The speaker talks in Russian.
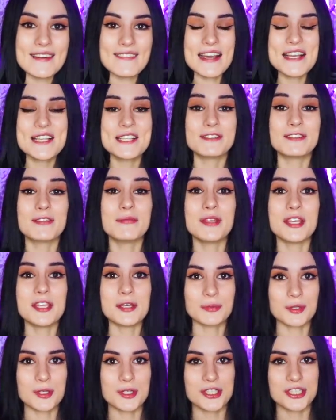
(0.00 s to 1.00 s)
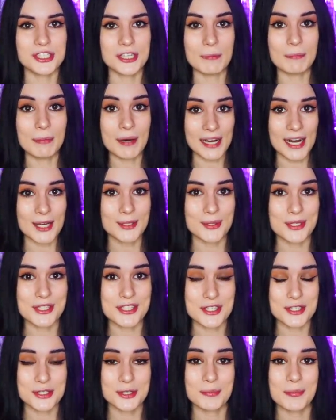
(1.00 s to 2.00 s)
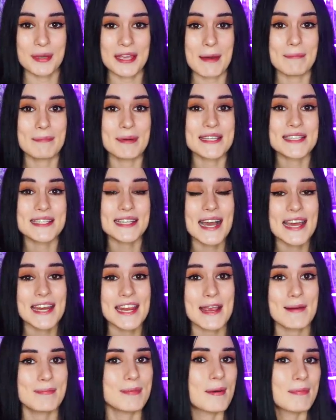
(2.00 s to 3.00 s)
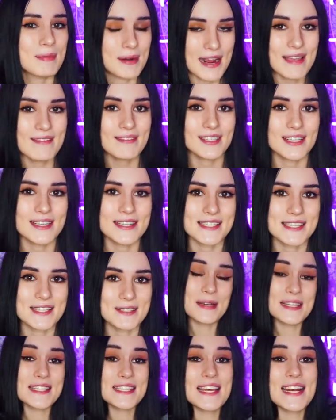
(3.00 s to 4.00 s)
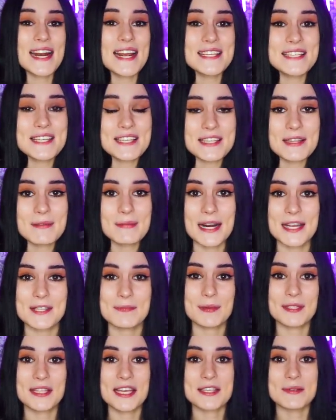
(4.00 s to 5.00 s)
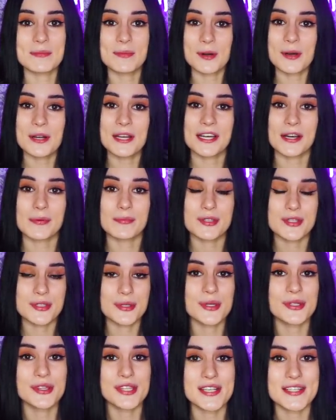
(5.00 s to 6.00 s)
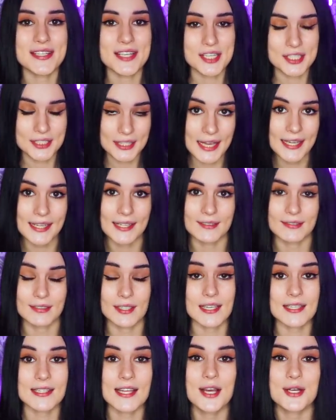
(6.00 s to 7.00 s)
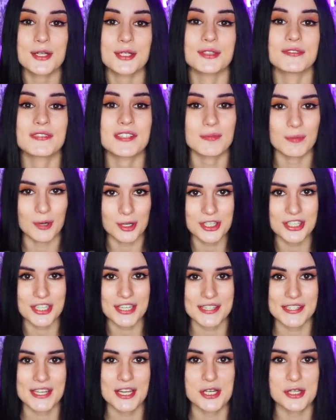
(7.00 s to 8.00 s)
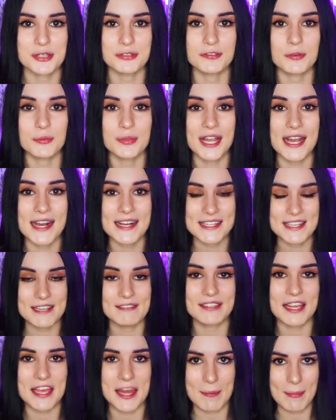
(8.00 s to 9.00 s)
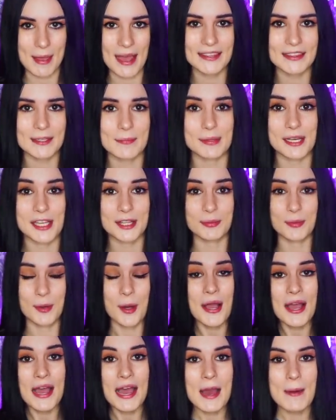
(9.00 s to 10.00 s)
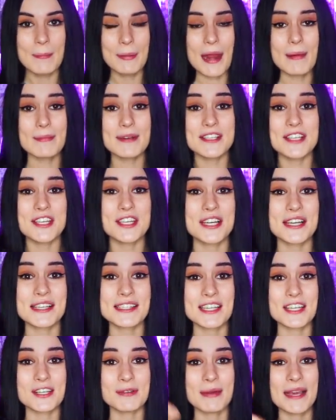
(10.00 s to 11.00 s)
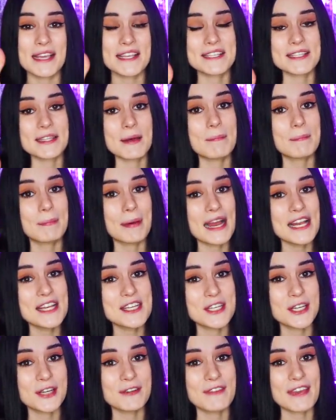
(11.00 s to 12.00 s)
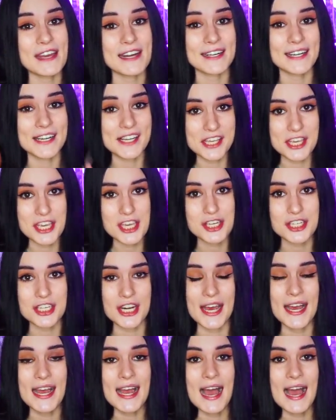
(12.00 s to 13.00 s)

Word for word: Давайте вы меня немножечко порадуете, чтобы я поскорее поправилась. Постарайтесь набрать под этим роликом 100 тысяч лайков. Я знаю, что вы сможете, я знаю, что вы у меня активные ребята, поэтому прямо сейчас нажимайте на пальчик вверх и ниже,